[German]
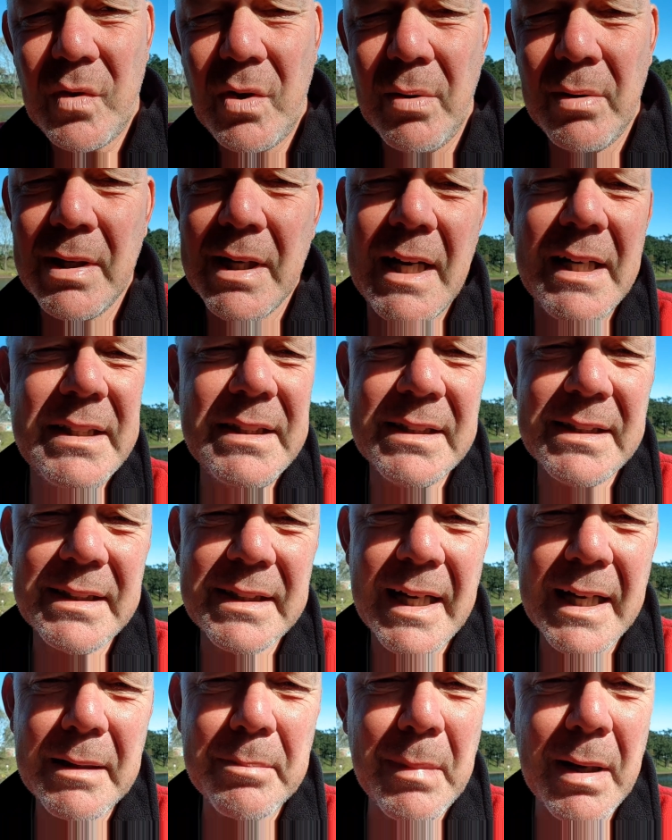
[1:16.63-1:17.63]
und all diesen
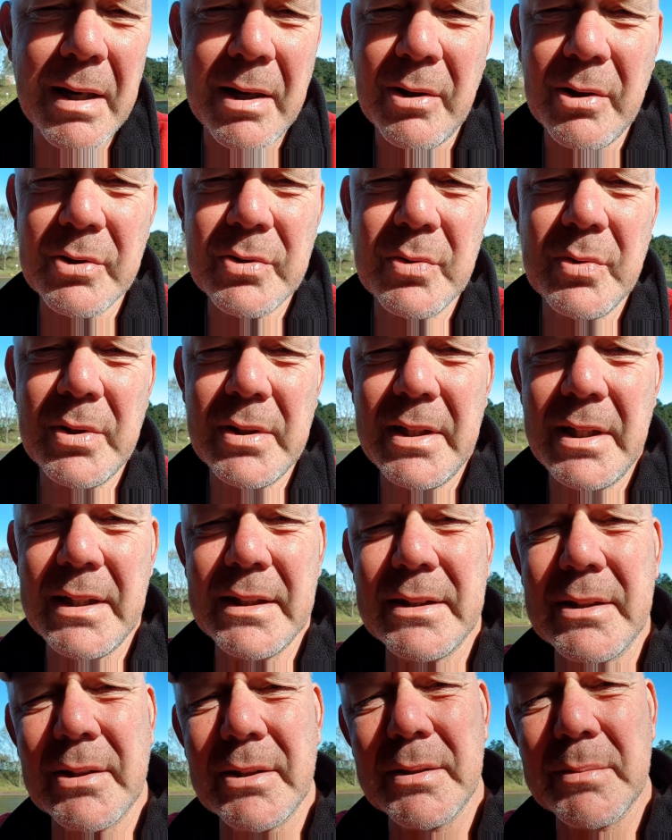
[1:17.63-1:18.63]
Dreck mal rausholen
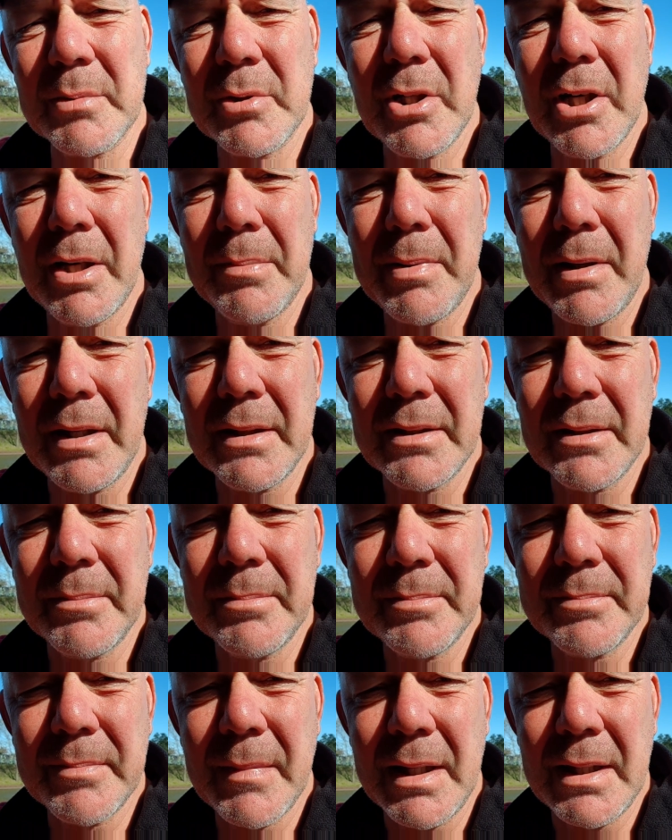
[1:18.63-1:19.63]
lässt aus dem Körper. Ne?
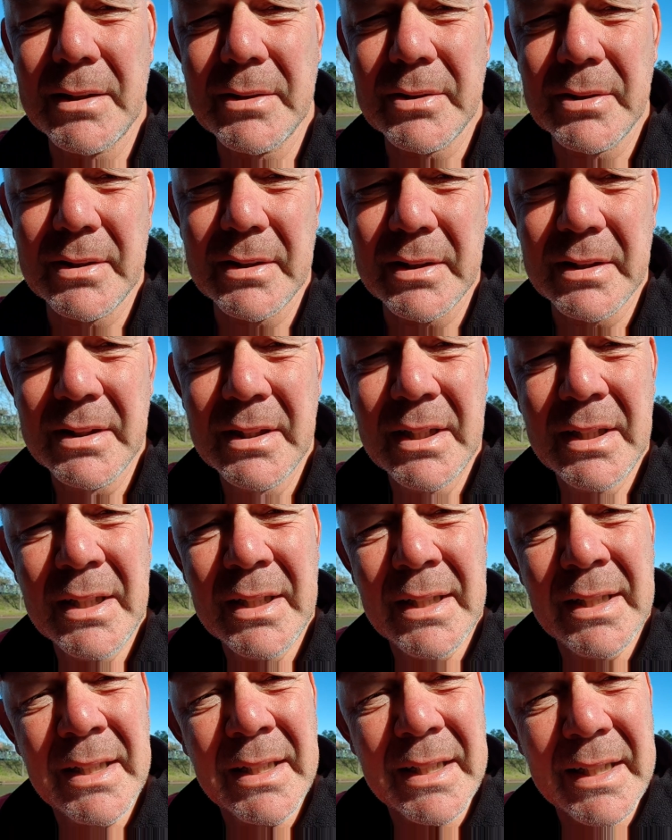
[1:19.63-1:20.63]
Mal so eine
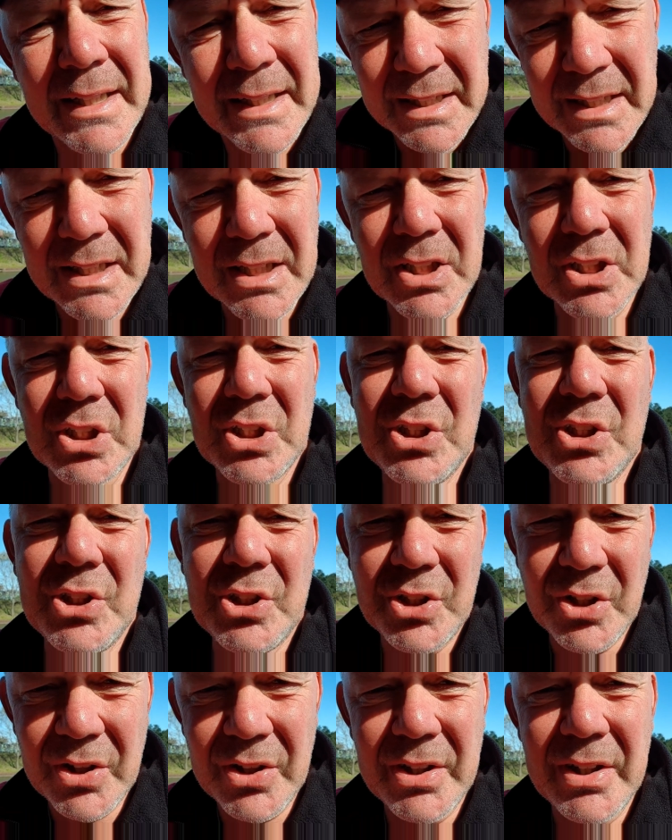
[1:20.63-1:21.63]
richtige
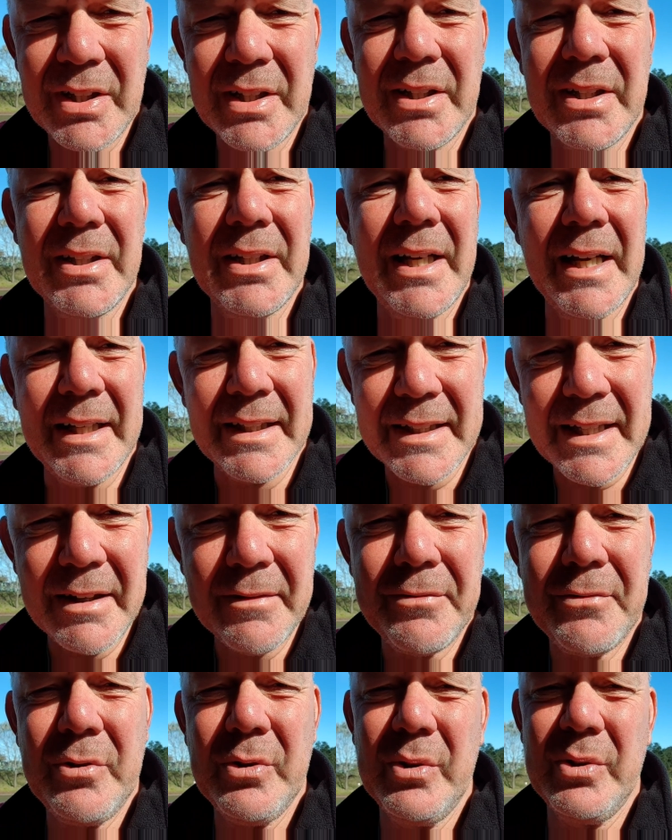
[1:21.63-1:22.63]
schöne
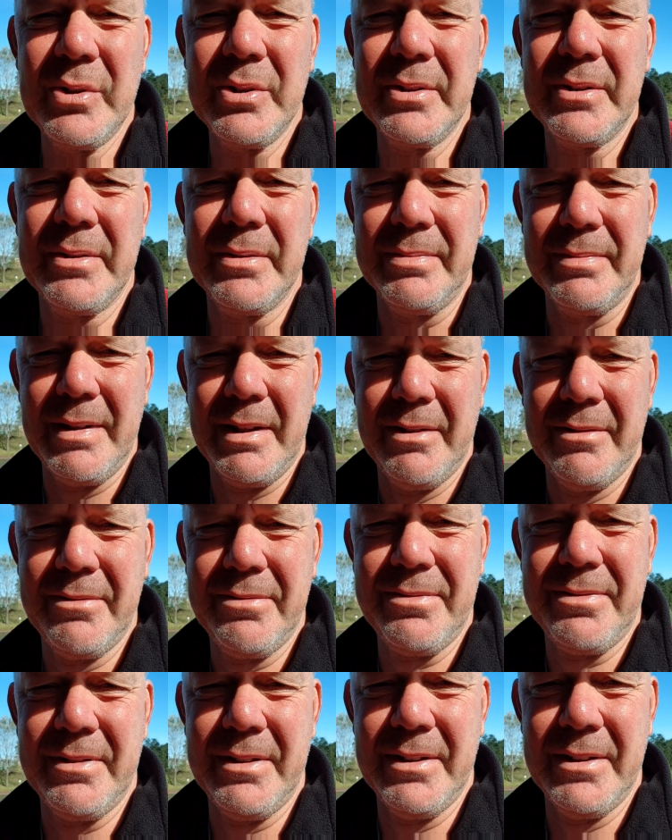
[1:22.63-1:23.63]
Entgiftung
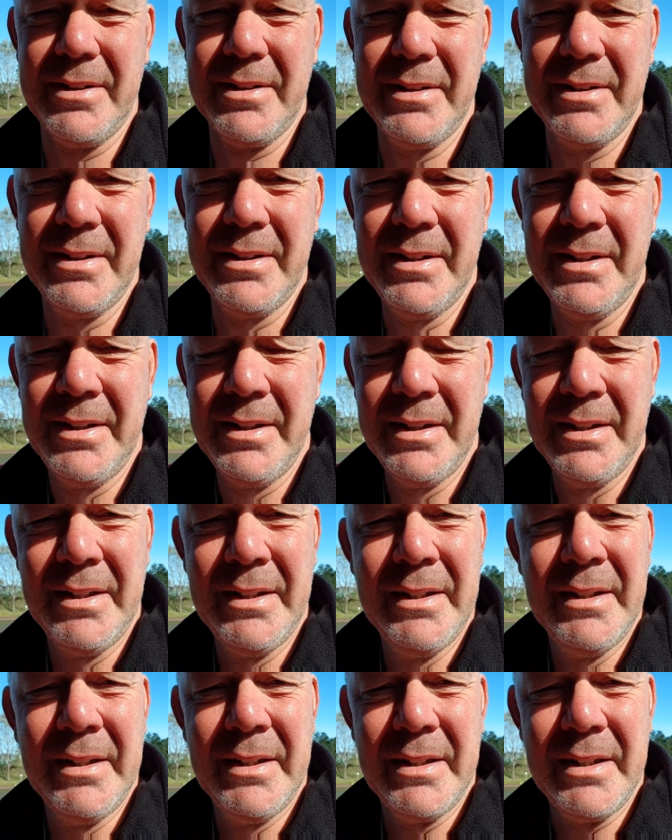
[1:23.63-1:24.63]
auf, äh,
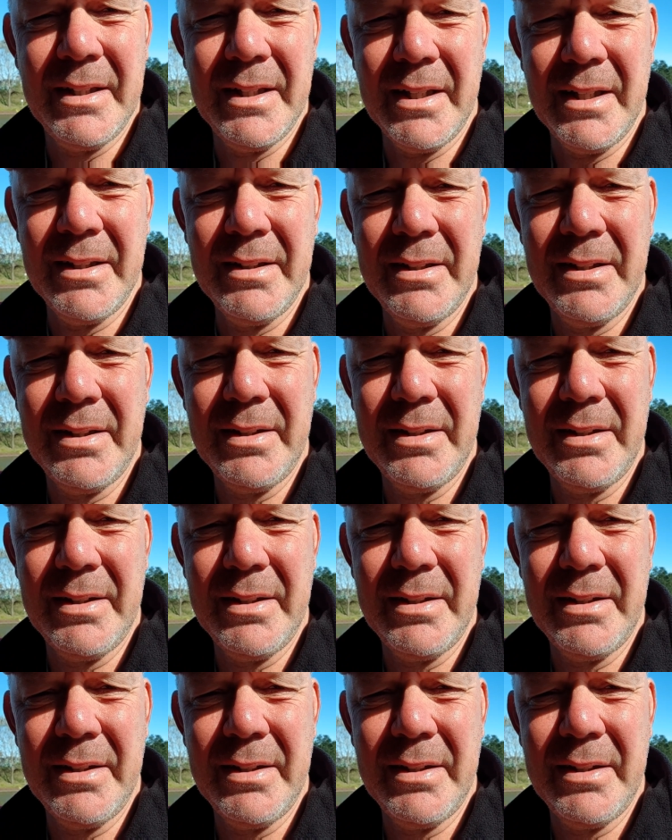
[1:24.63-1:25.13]
ja,